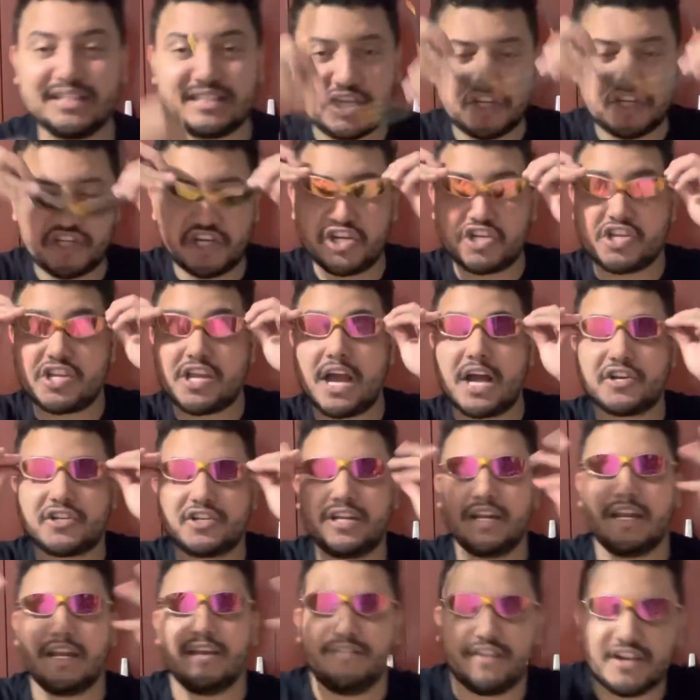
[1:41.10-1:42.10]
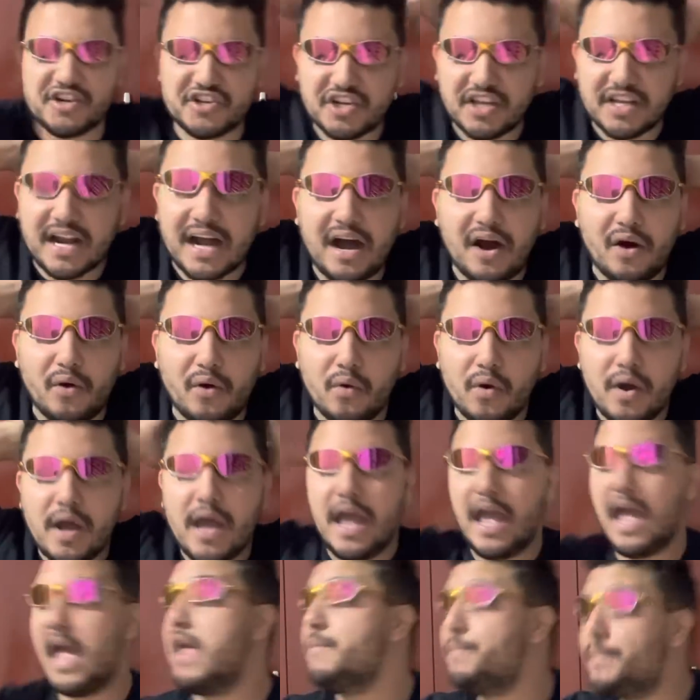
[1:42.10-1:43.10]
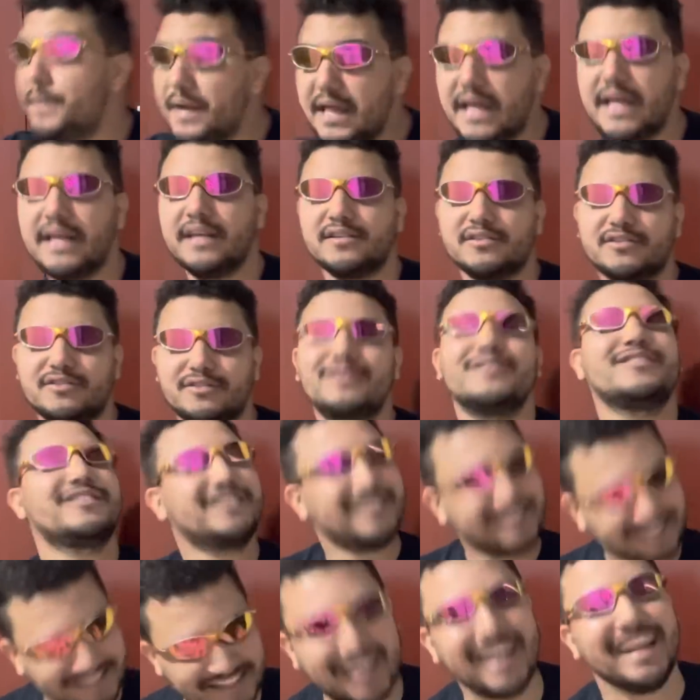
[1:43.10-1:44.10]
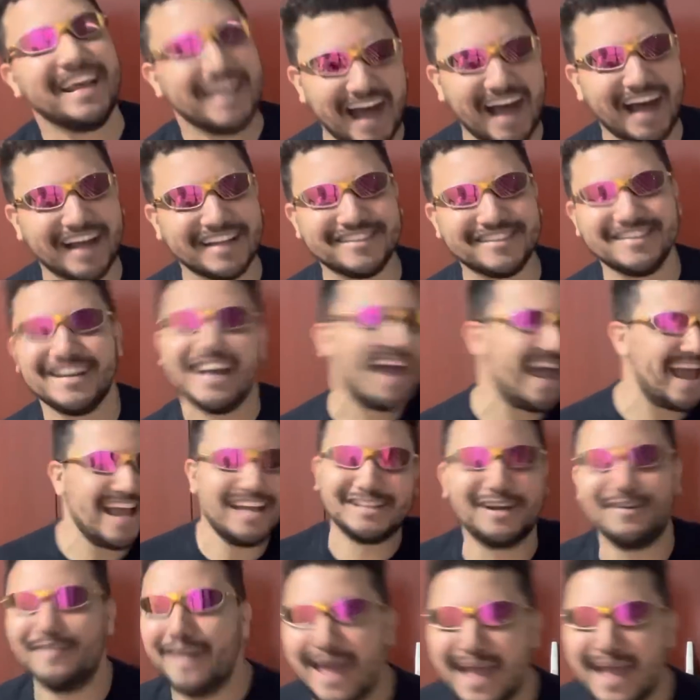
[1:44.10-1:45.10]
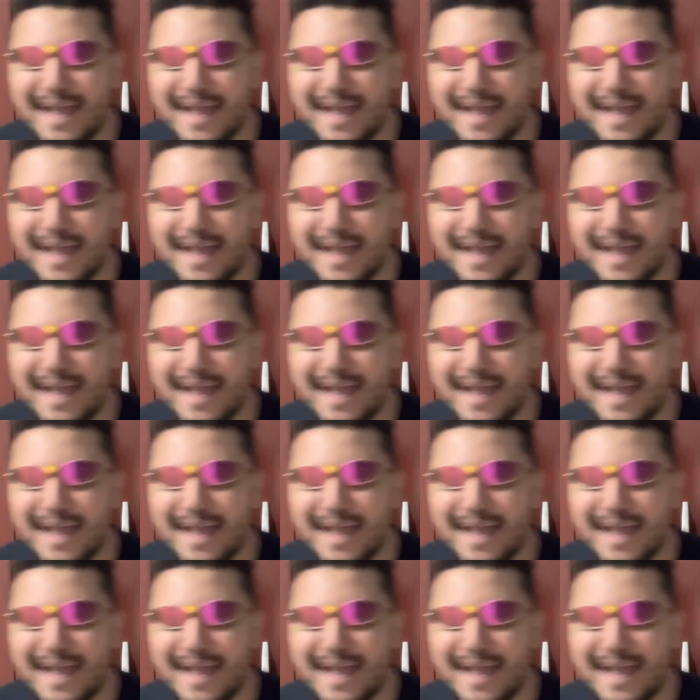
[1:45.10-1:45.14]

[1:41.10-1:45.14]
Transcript: tem gente que acha que levar geral é ir preso. Tá ligado? É aí também?